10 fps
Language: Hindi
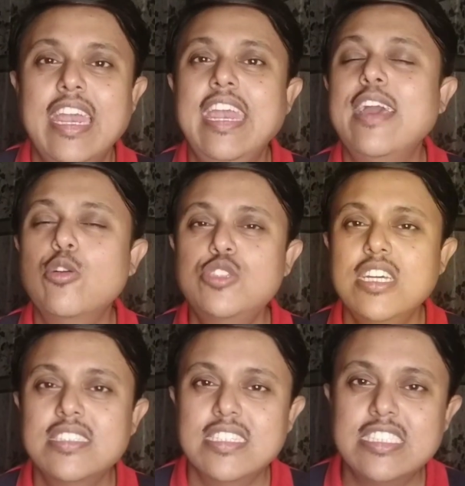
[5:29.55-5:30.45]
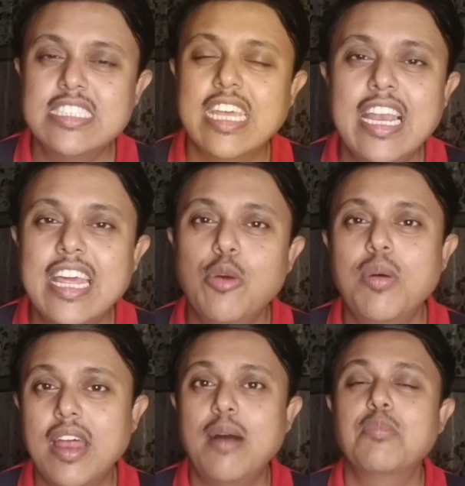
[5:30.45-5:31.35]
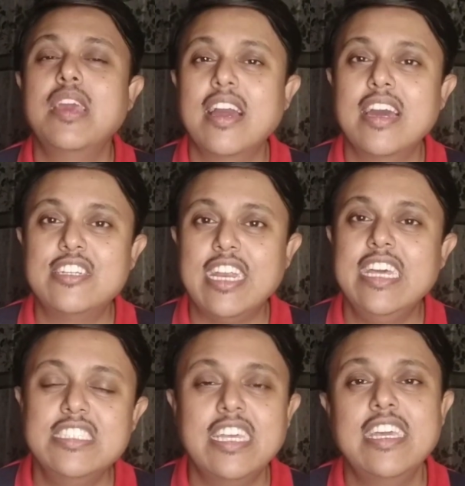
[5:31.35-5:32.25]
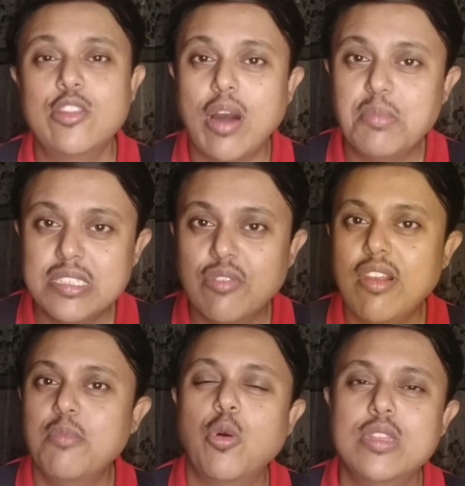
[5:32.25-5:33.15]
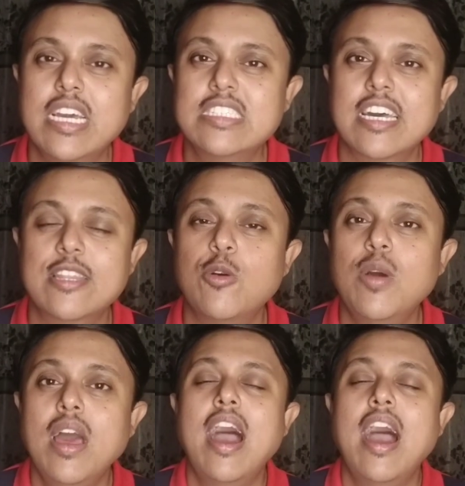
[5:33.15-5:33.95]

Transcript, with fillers: नेगोशिएशन स्किल के ऊपर आपकी अगर ट्रेनिंग चाहिए तो आप इस फिल्म को देख सकते हो